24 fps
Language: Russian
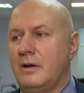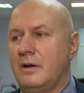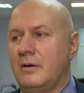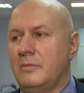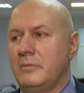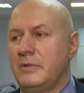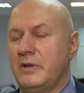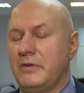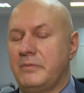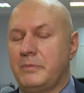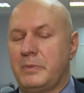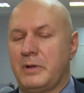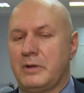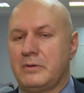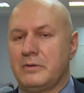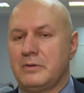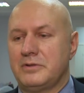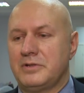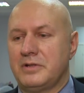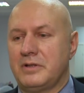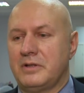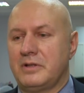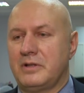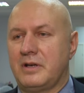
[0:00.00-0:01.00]
Мне в первую
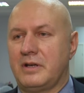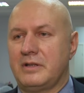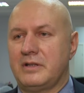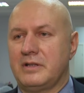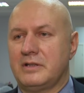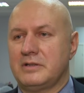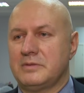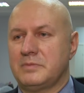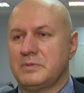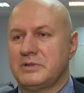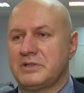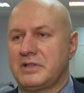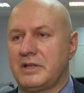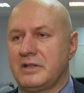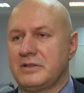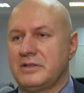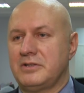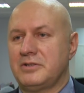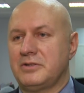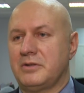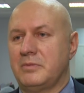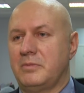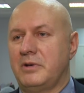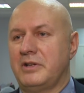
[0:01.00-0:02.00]
очередь хотелось бы
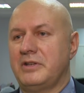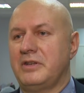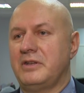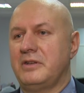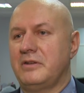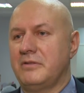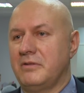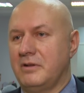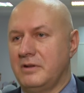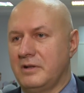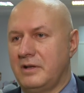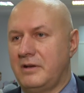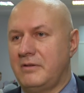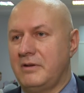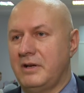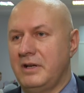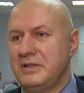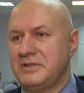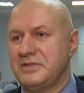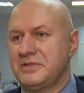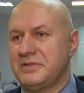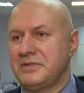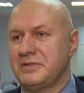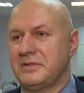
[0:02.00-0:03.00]
сказать, чтобы они не
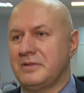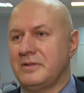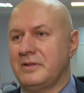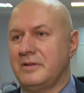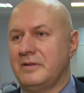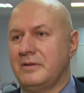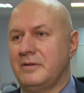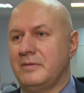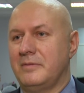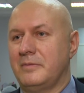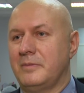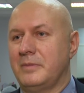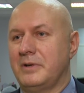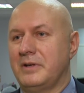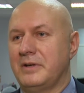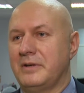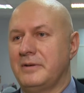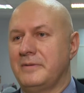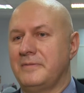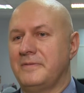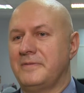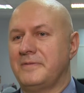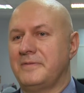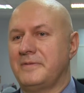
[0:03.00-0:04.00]
волновались. Э,
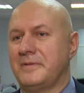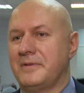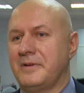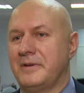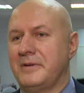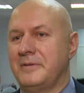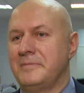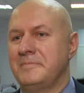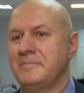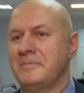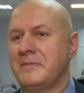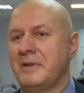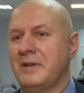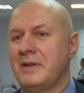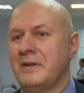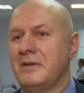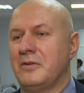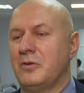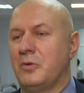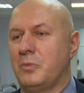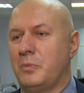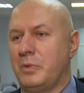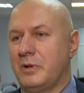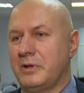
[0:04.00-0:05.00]
мы в
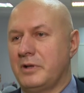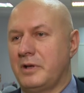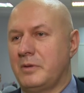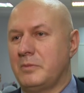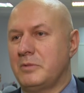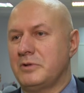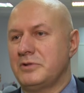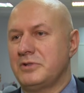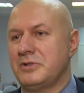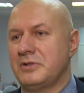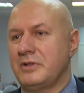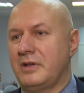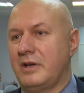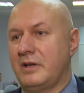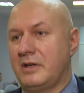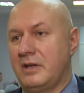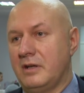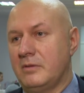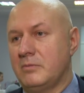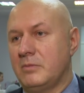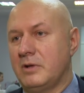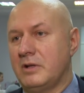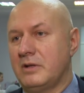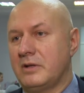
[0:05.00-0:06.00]
уполномоченный
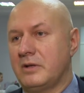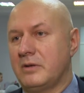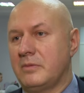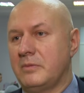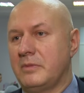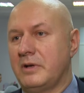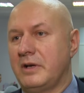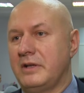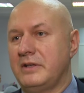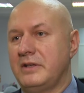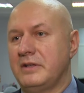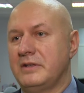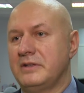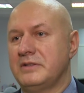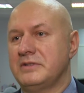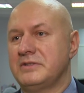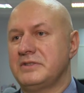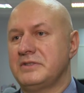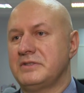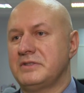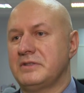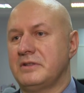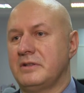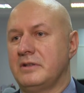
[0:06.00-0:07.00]
агент банка, мы один
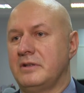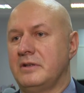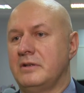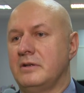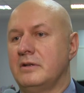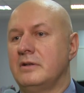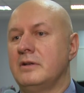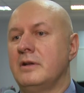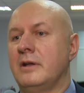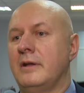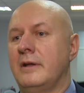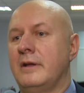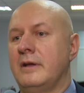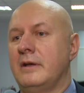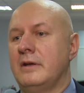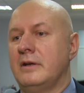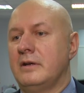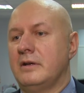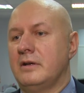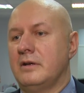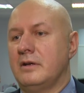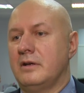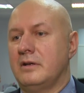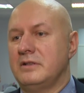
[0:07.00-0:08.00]
из э,
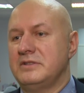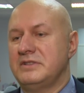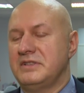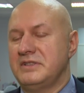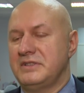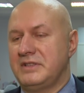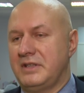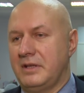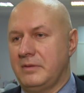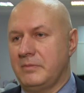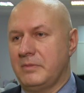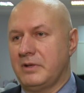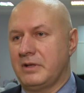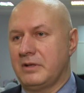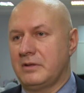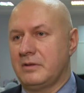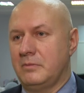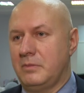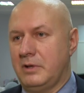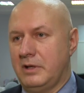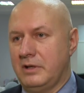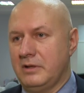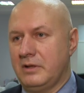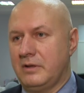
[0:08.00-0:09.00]
системных
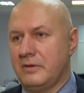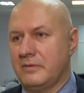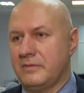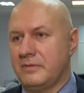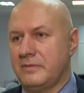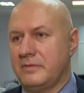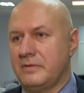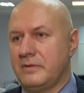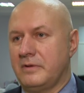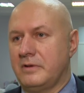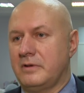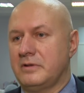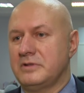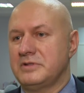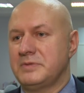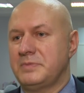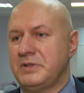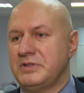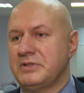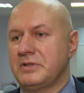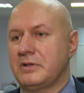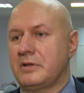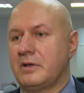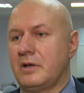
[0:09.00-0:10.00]
банков, э,
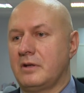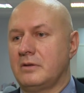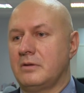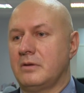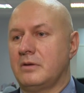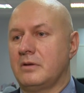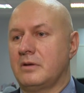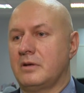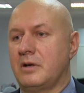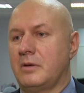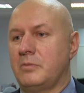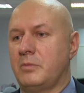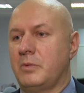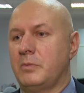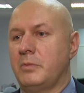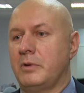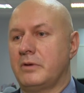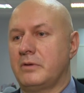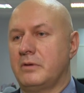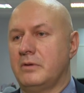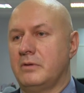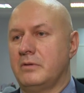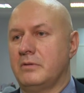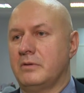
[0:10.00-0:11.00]
список которых
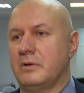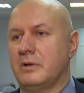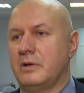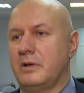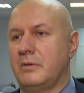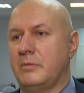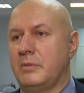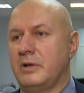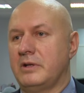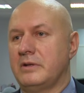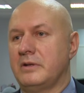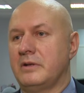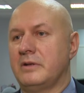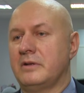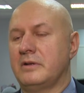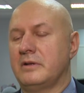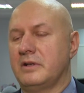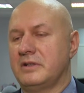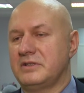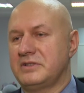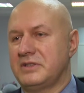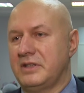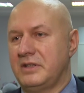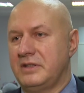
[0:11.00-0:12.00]
опубликован на, бан...
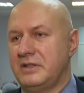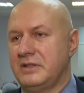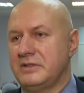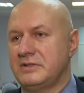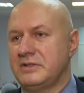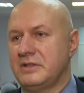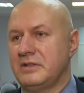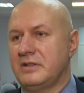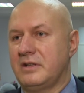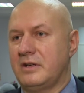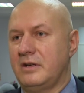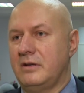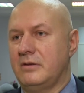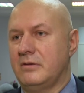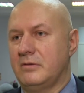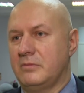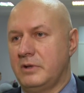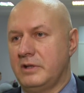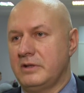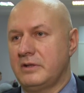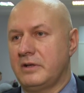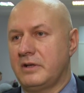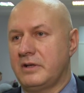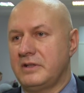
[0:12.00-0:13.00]
на сайте Центрального
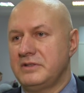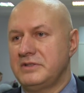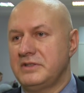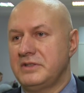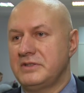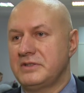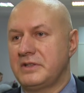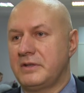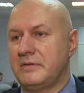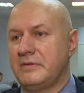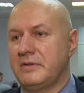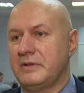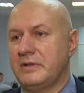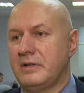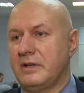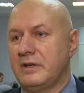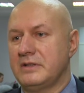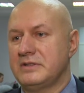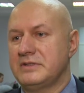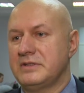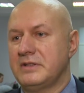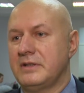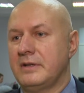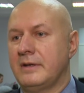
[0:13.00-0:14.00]
банка Российской
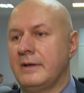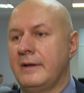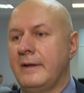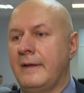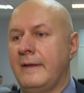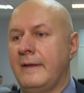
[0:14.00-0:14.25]
Федерации.